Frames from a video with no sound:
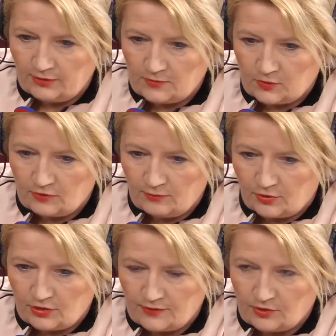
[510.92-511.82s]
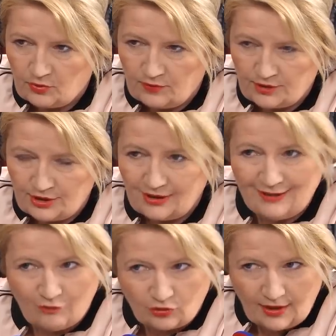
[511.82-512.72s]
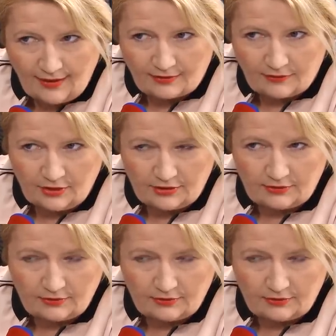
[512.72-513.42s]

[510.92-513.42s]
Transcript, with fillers: w Pani Tłacie Wyborczej wystąpiła właśnie Iwona Hartwig?